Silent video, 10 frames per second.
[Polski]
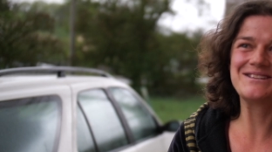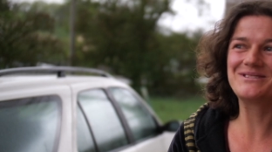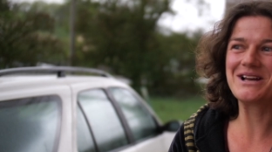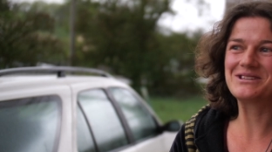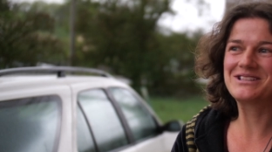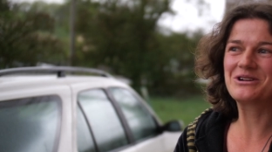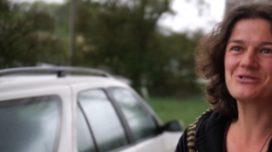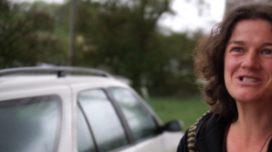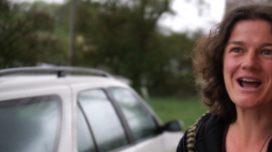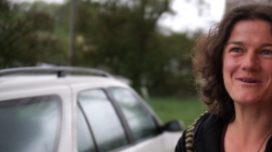chcę
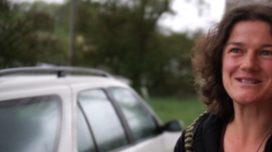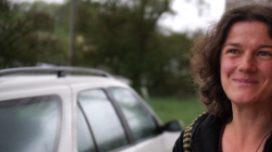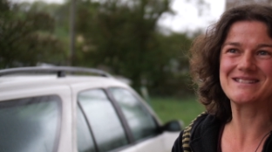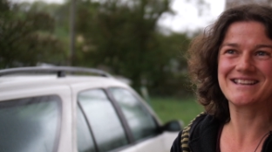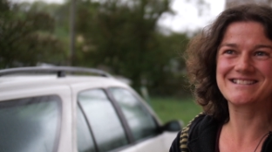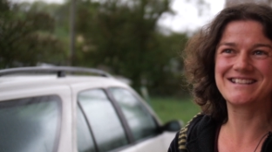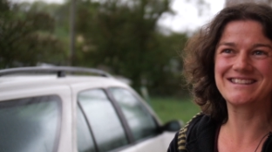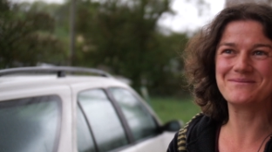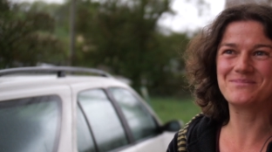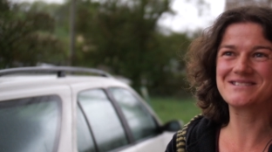tylko szałas
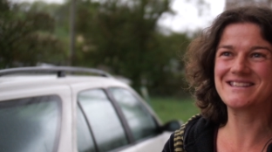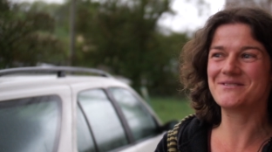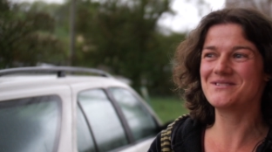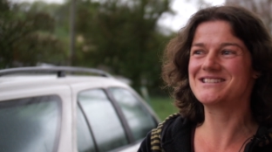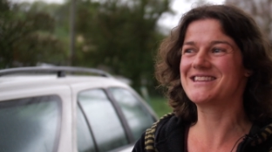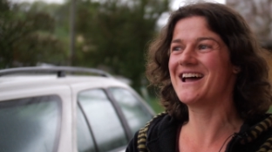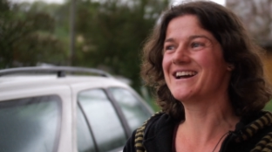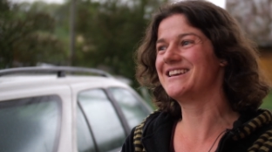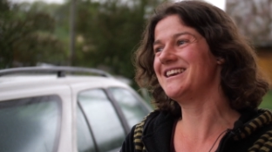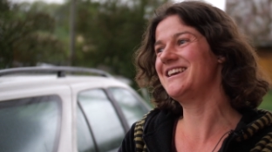pasterski tam postawić, tak?